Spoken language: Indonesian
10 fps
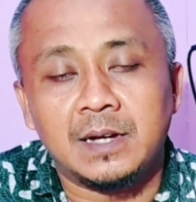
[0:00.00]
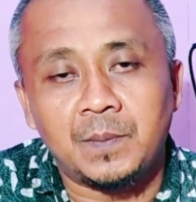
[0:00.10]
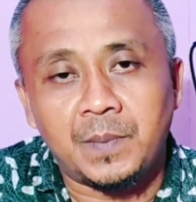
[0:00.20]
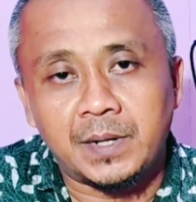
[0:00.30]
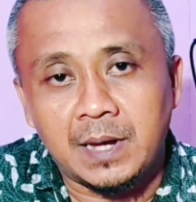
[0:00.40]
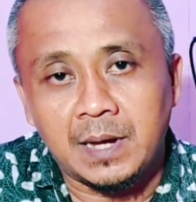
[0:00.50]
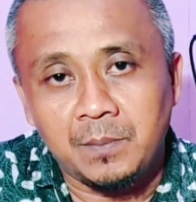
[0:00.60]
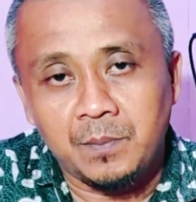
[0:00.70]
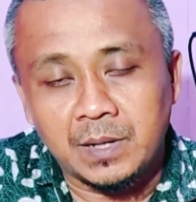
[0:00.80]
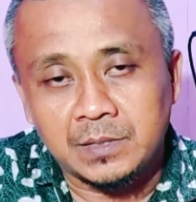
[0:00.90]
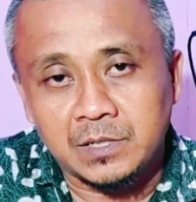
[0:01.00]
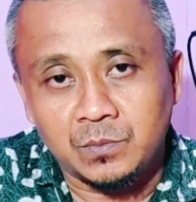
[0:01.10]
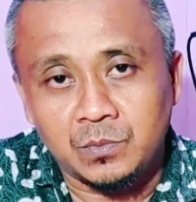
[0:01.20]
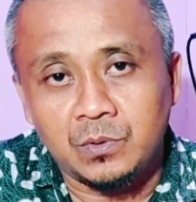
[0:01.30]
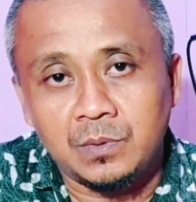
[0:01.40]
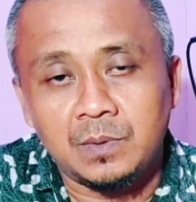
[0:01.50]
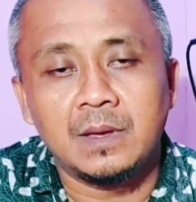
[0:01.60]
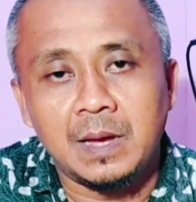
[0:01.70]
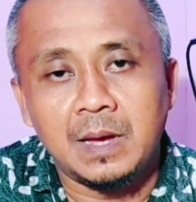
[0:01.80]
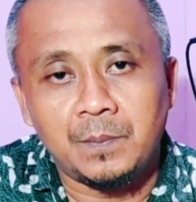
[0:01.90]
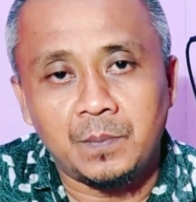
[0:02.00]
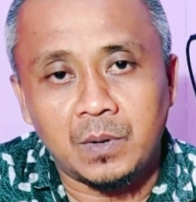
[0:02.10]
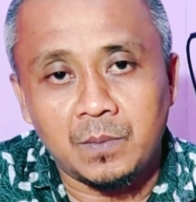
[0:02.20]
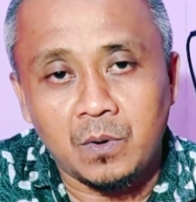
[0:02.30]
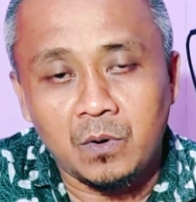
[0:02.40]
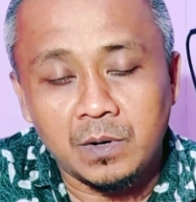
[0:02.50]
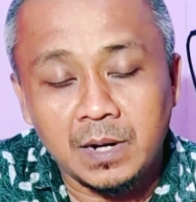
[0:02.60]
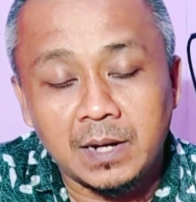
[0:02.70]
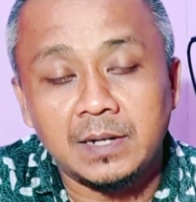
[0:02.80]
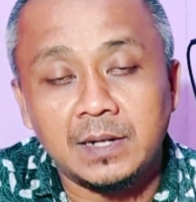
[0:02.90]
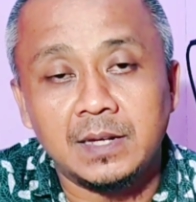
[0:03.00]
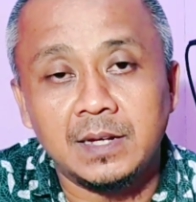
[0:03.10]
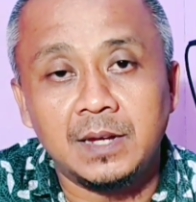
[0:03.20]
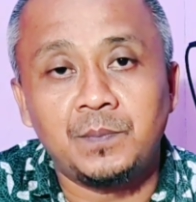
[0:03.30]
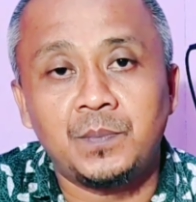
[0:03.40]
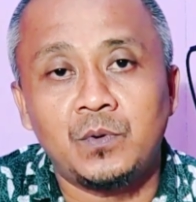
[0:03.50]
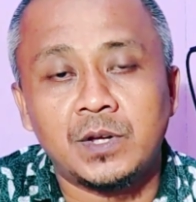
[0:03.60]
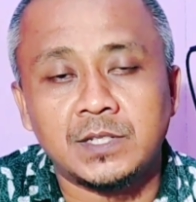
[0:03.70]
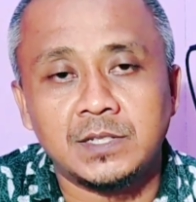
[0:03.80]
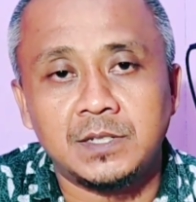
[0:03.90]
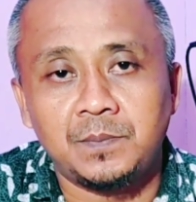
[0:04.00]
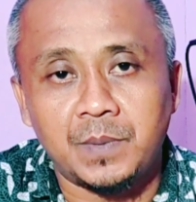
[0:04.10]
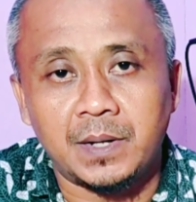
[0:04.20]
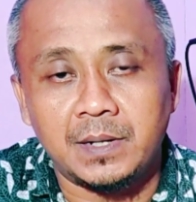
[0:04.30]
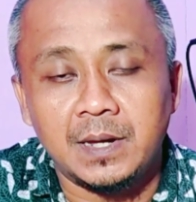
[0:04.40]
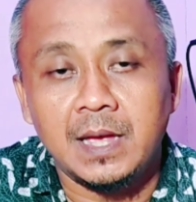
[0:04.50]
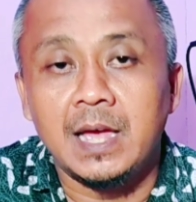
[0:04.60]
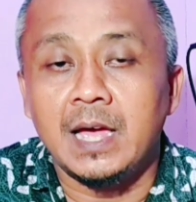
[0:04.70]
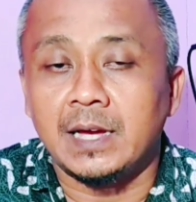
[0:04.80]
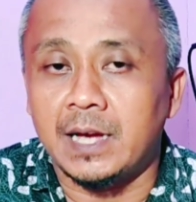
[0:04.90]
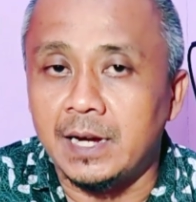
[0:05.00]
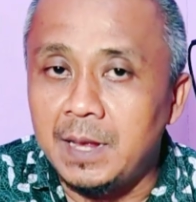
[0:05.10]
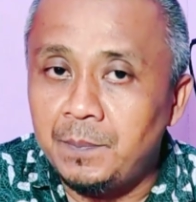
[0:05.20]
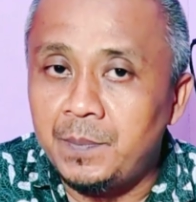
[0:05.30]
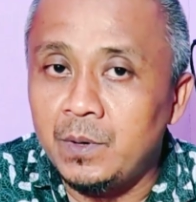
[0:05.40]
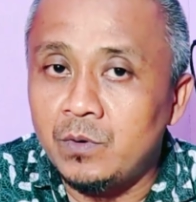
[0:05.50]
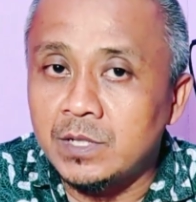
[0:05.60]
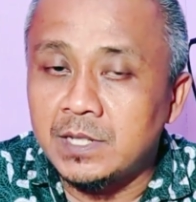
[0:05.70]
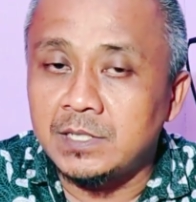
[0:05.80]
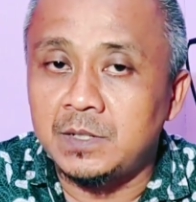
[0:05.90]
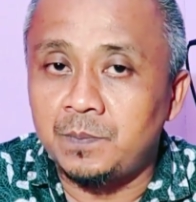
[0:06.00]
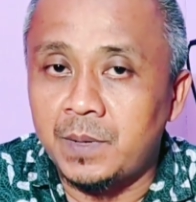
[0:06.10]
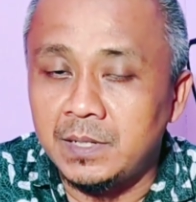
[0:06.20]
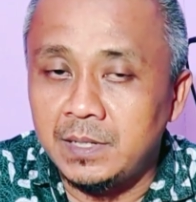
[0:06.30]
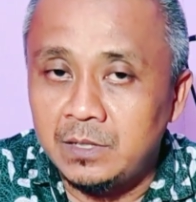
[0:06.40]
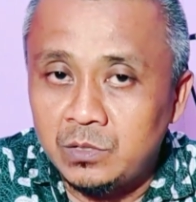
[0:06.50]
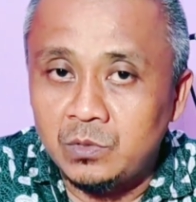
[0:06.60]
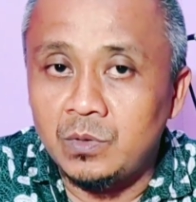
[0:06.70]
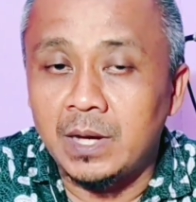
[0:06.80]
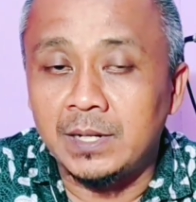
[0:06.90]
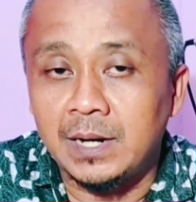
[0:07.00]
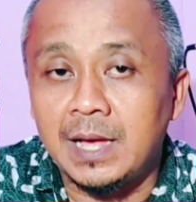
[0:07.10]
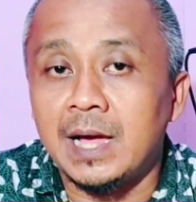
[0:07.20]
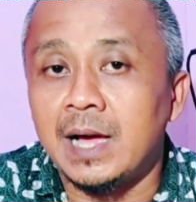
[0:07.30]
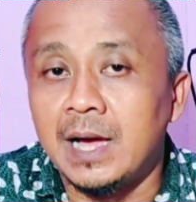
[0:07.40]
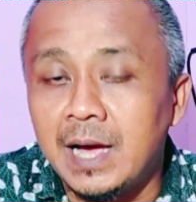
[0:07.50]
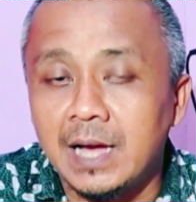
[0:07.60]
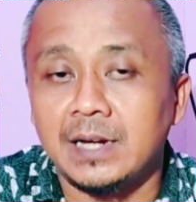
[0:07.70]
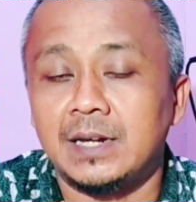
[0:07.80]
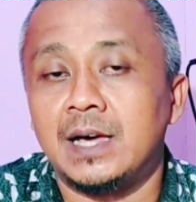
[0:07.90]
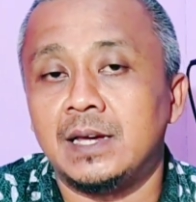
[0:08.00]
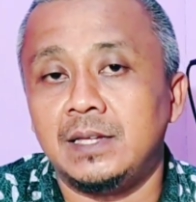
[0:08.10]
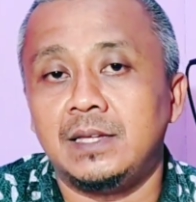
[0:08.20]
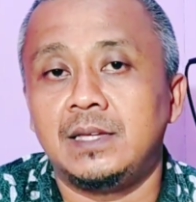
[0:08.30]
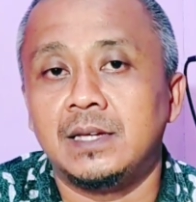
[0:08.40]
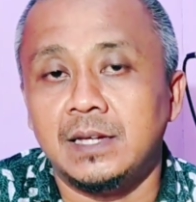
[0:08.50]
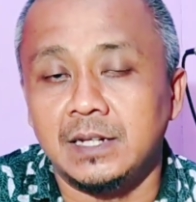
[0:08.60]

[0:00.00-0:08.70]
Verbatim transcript: kepada bank tersebut permohonan ingin pelunasan cepat karena perunasan cepat itu adalah hak dari